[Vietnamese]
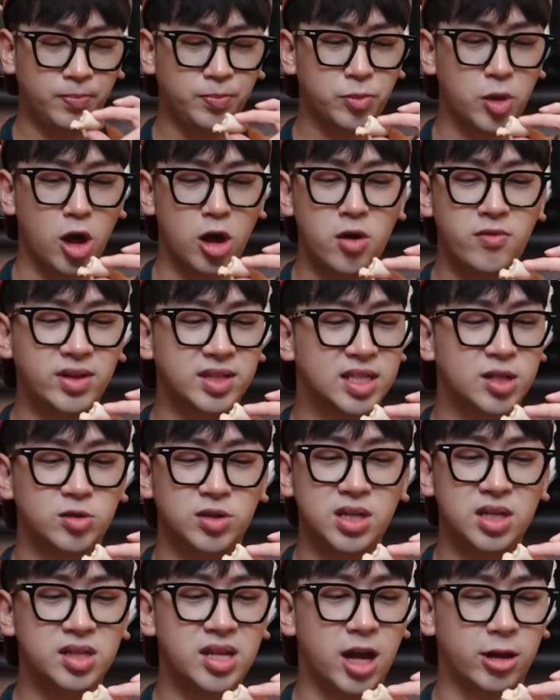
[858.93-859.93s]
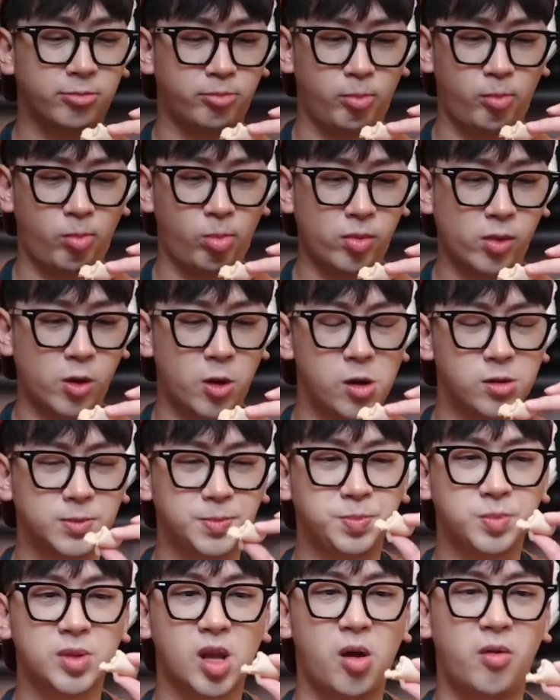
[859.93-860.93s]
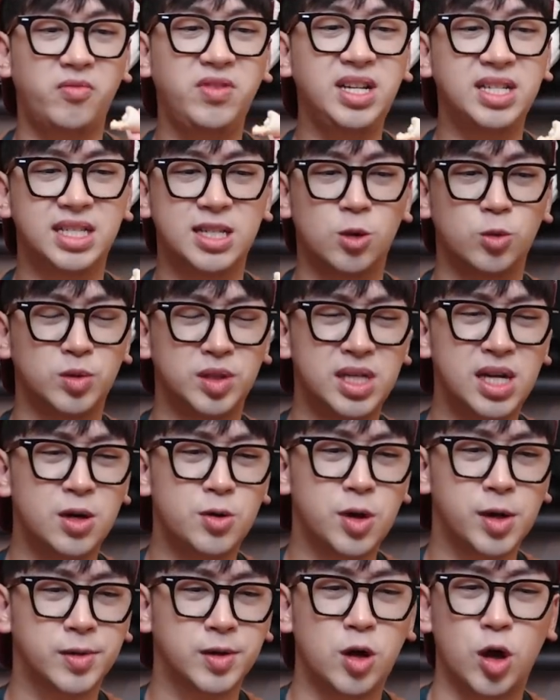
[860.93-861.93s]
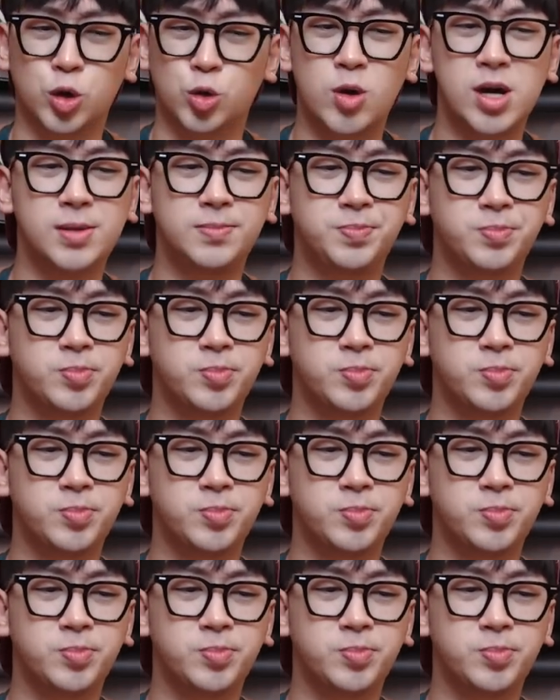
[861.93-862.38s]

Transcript: nó không phải sầu riêng thật vị sầu riêng thôi ngọt quá